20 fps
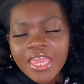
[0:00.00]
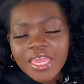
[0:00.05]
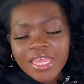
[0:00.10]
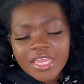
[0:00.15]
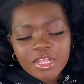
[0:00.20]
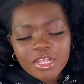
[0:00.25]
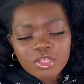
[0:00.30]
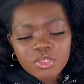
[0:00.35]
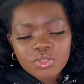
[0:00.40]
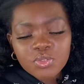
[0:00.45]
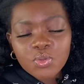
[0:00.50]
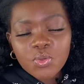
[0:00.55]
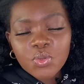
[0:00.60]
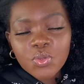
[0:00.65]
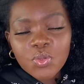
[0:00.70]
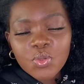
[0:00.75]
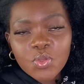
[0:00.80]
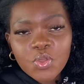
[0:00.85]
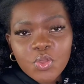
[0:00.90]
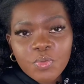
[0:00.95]
Il
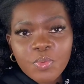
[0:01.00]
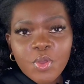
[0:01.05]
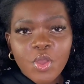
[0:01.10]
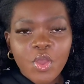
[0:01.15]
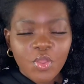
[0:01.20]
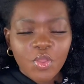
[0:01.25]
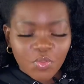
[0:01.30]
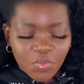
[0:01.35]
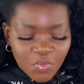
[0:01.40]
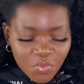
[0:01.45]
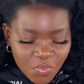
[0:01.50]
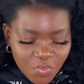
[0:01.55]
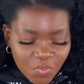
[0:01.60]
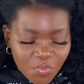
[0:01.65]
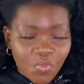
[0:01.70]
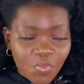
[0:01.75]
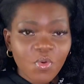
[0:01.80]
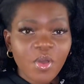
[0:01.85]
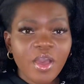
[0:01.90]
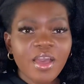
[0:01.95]
s'occupe de
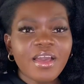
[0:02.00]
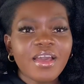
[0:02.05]
moi.